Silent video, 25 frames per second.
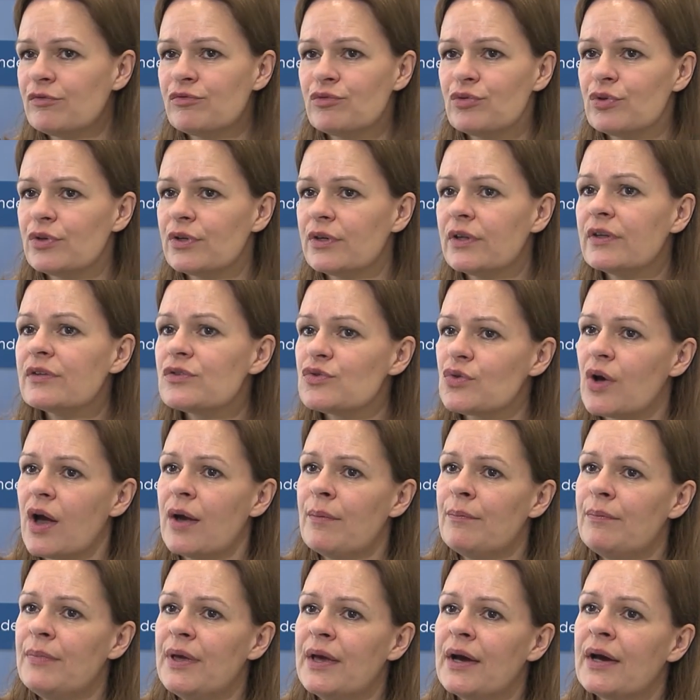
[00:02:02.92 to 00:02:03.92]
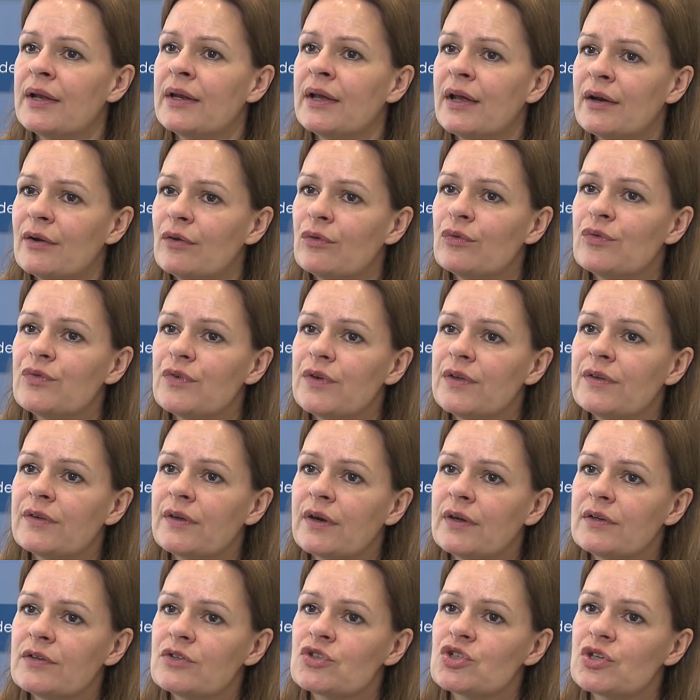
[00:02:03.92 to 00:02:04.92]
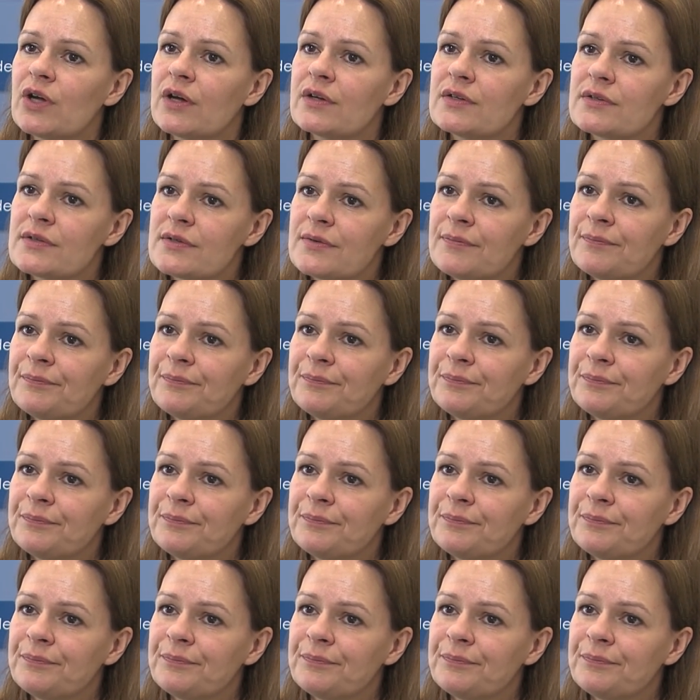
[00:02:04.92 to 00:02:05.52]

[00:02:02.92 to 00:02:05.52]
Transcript: führt nicht zu einem Mehr an Handlungsfähigkeit des Staates.